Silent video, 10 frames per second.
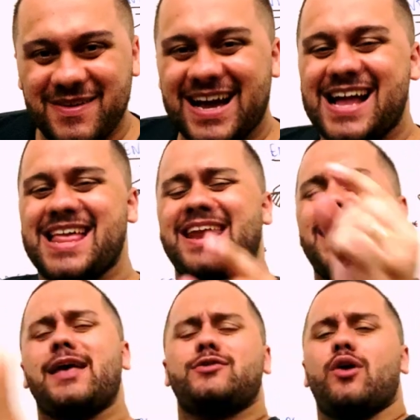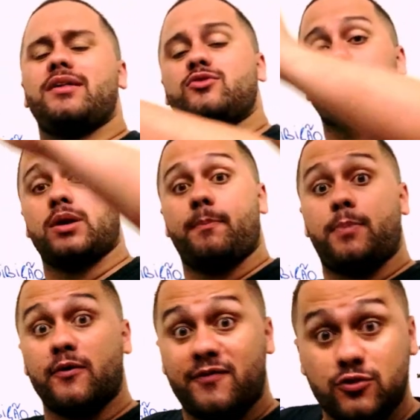minha galera, SOS é História,
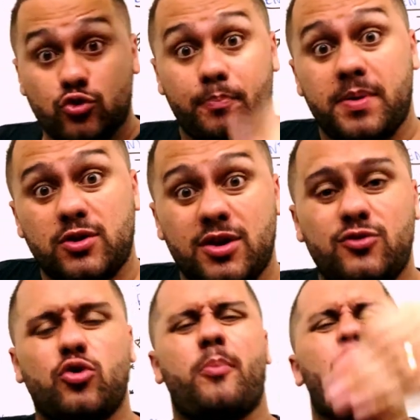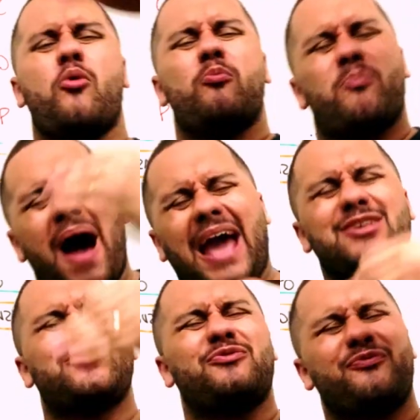professor Pedro Rissopo com
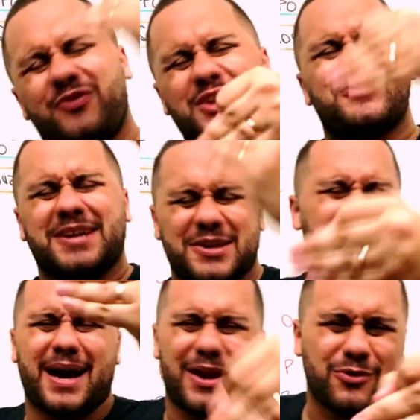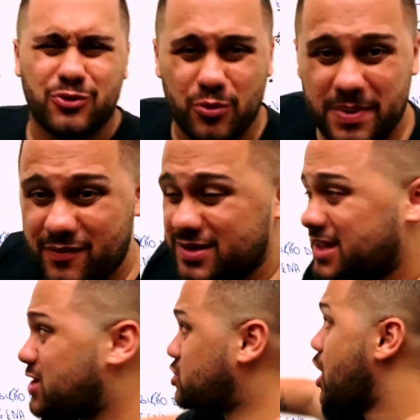mais um vídeo aqui no canal do YouTube pra
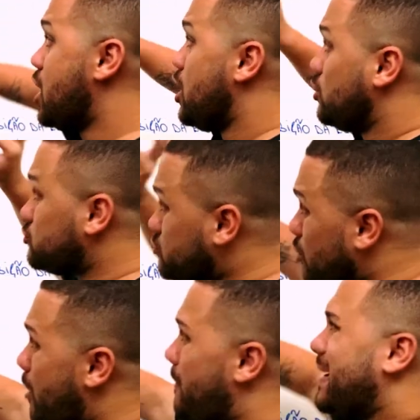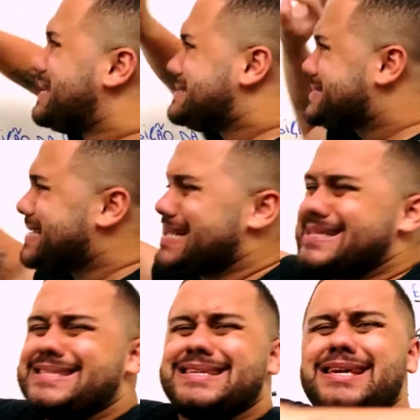vocês só para
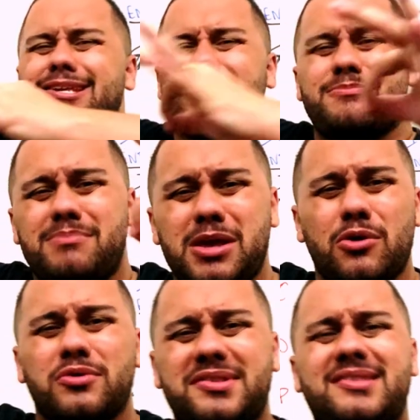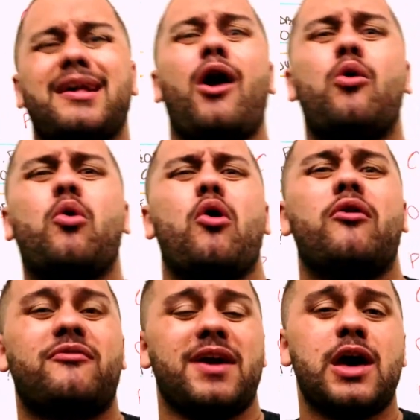gente esmiuçar o
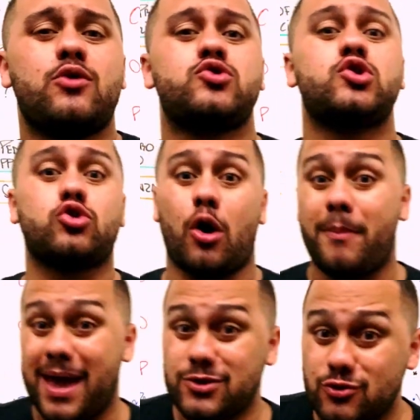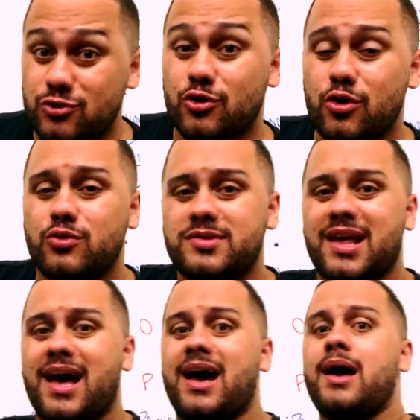governo de Tomé de
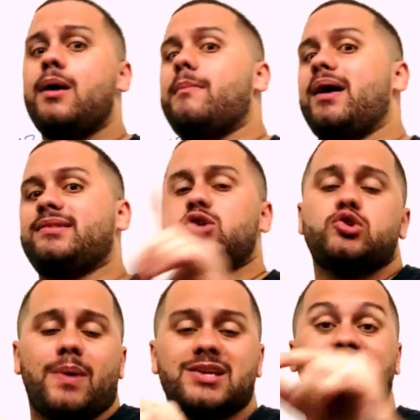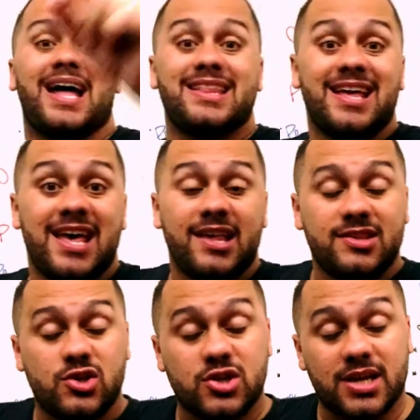Souza. Mas antes de mais nada,
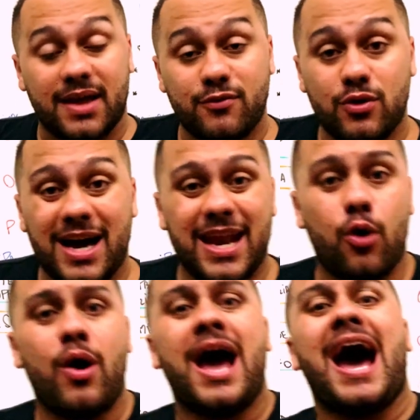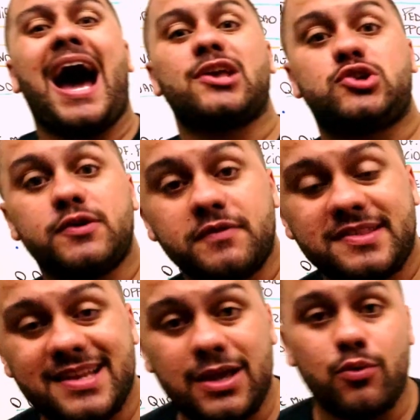se inscreve no canal, ativa o
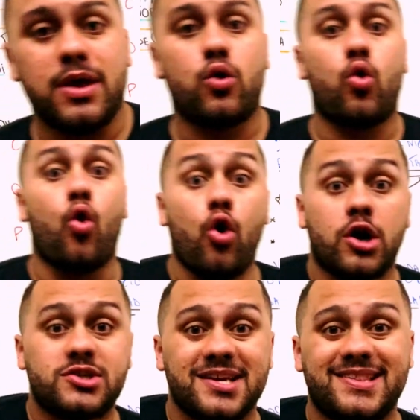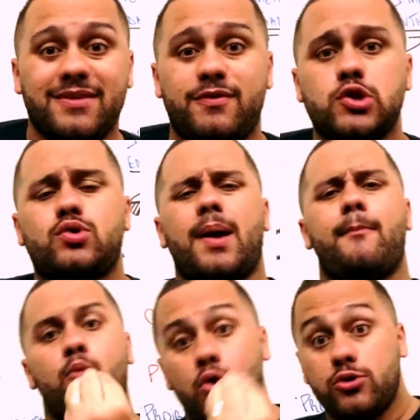sininho e curte esse vídeo que é
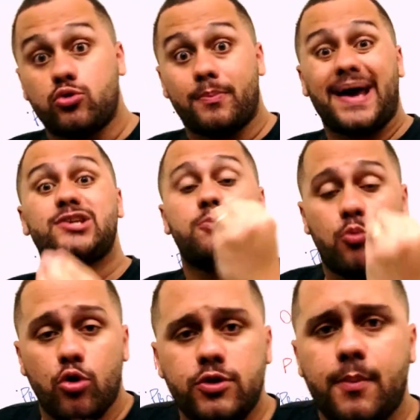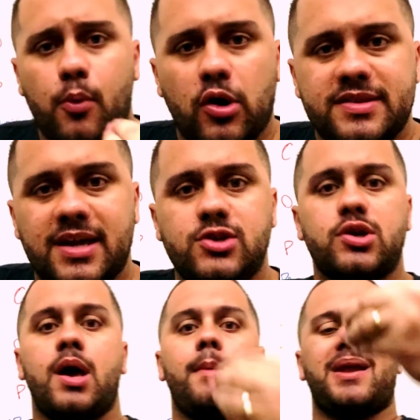muito, mas muito
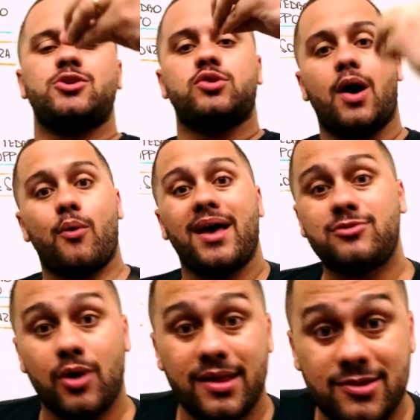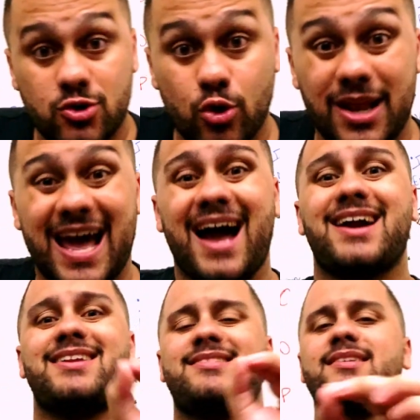importante para ajudar o SOS História a
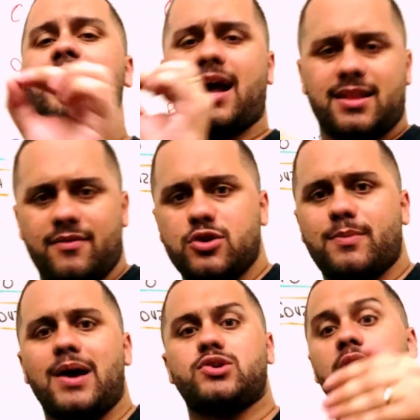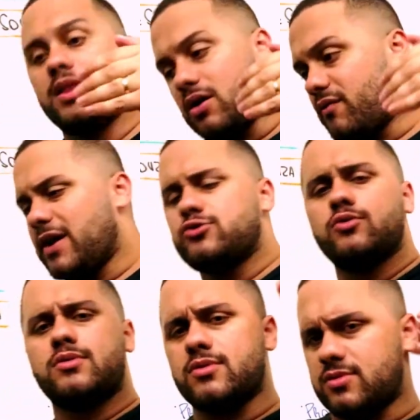crescer cada vez mais. Então faz
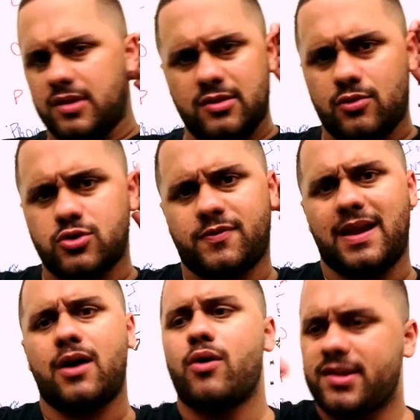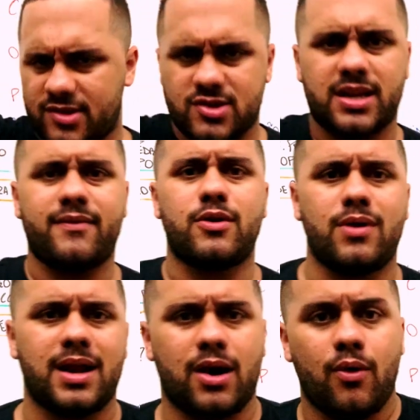tudo isso que eu te falei agora, se inscreve aí no
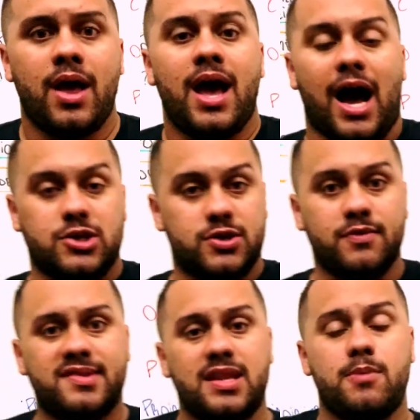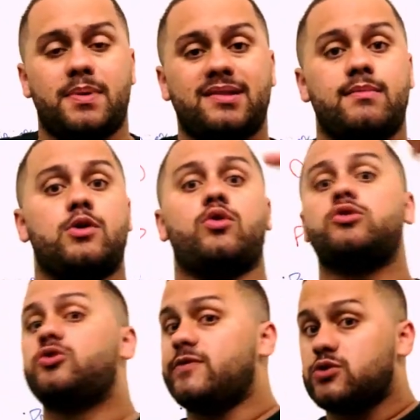canal, ativa o sininho para saber
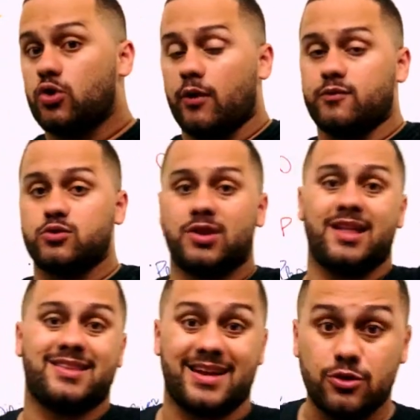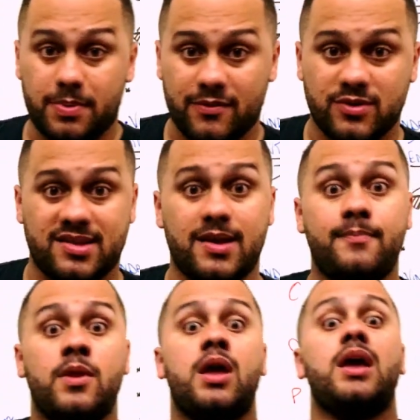quando os vídeos novos vão estar entrando para
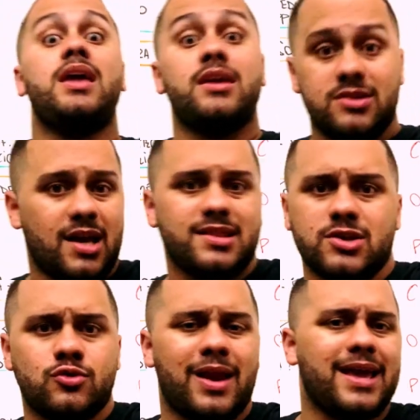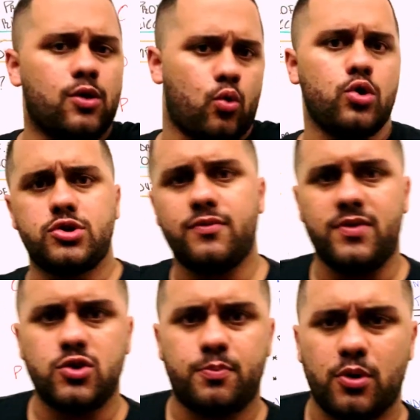você e já deixa o like, curte o
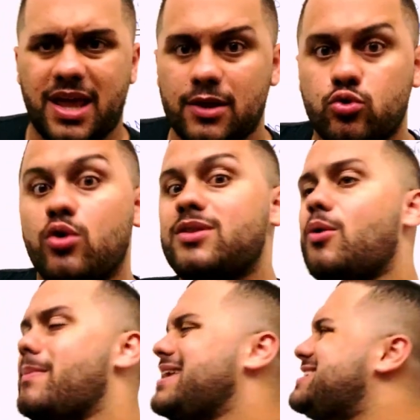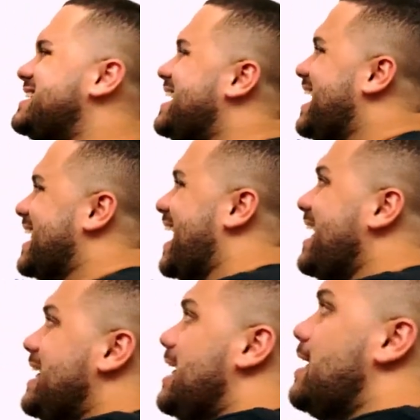vídeo porque é totalmente
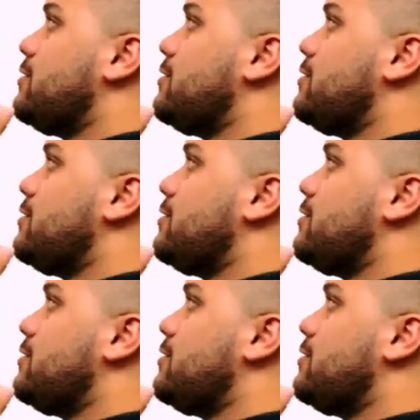gratuito